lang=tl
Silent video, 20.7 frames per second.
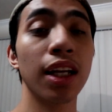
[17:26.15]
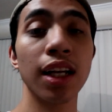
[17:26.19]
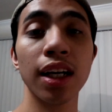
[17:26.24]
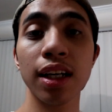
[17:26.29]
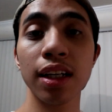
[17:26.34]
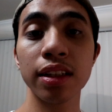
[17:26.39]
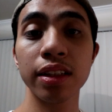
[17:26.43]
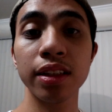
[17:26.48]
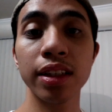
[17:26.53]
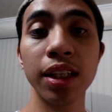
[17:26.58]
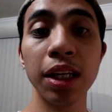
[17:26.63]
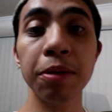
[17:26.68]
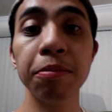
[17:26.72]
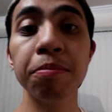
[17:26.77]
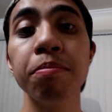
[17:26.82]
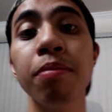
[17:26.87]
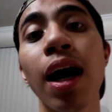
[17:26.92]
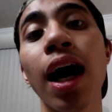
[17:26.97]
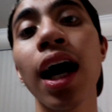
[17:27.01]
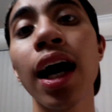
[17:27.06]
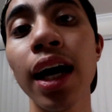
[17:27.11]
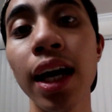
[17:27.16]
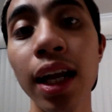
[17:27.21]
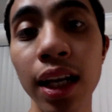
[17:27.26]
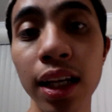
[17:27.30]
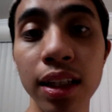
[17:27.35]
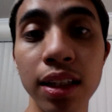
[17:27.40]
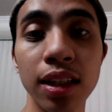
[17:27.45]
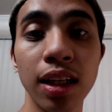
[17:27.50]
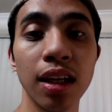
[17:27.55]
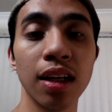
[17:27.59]
talagang team bahay
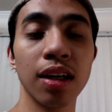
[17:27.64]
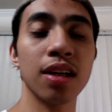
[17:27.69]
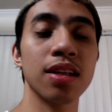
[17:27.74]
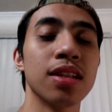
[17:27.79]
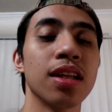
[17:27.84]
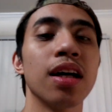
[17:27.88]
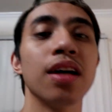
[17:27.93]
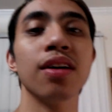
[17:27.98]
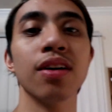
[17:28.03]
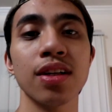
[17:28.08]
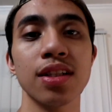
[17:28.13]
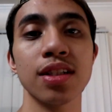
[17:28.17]
lang talaga tayo